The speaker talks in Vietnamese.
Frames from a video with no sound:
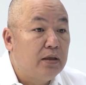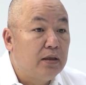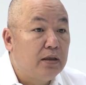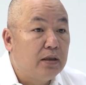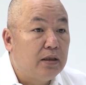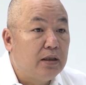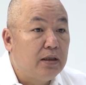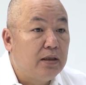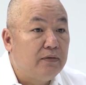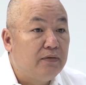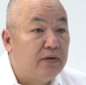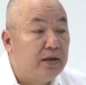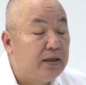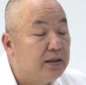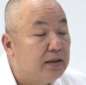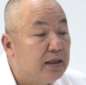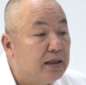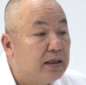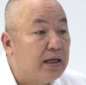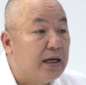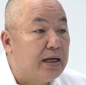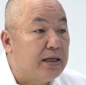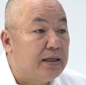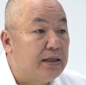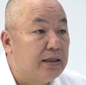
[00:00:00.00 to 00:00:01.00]
Thì với tất
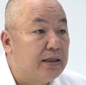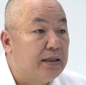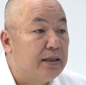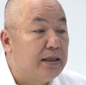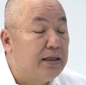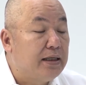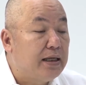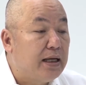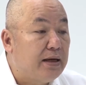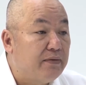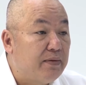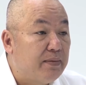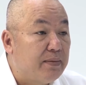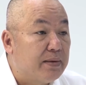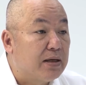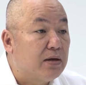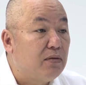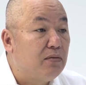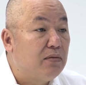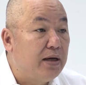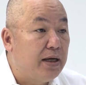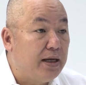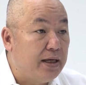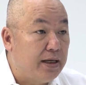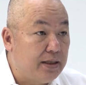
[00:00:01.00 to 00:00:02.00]
cả những cái tính năng về mặt
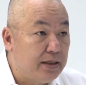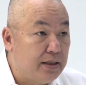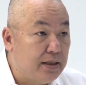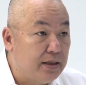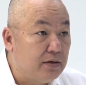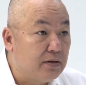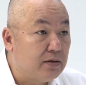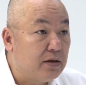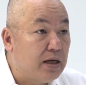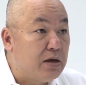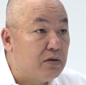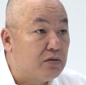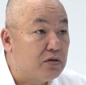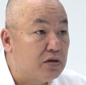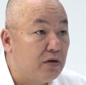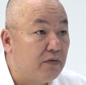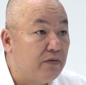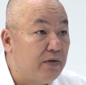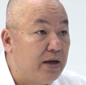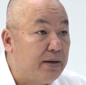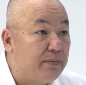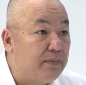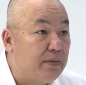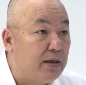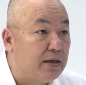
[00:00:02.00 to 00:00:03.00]
công nghệ thì nó đều cho
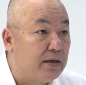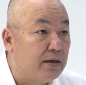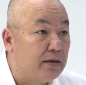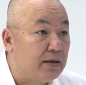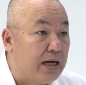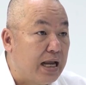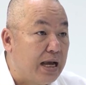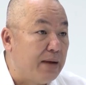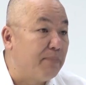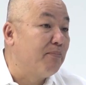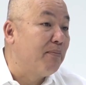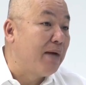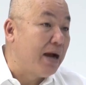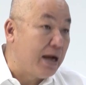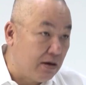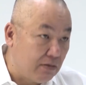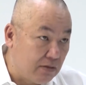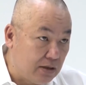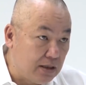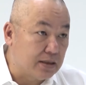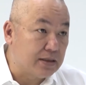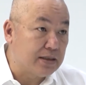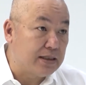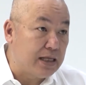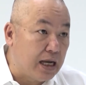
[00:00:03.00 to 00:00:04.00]
phép là đảm bảo
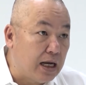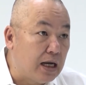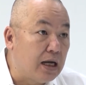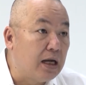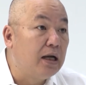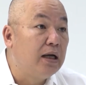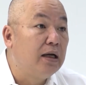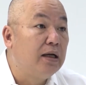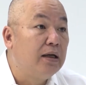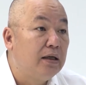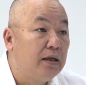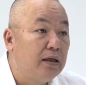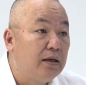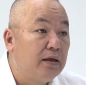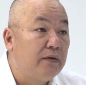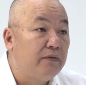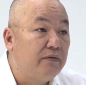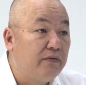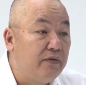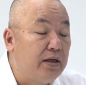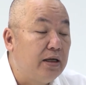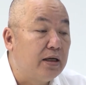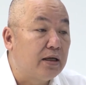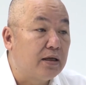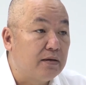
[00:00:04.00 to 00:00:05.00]
được rằng
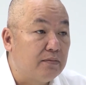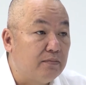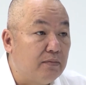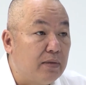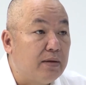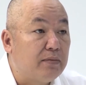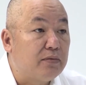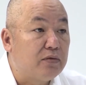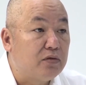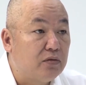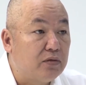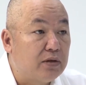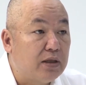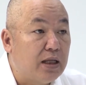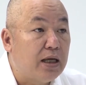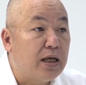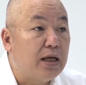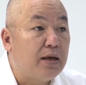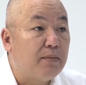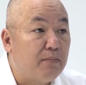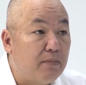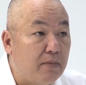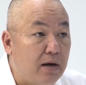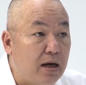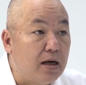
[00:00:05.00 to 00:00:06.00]
việc mà chúng ta
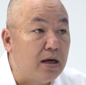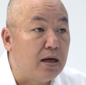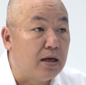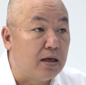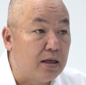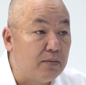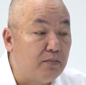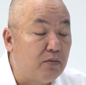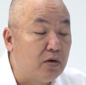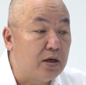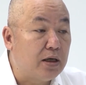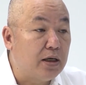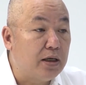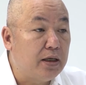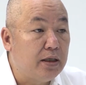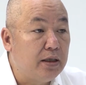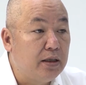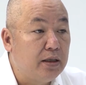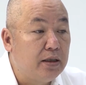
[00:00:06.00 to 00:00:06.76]
mở ra một cái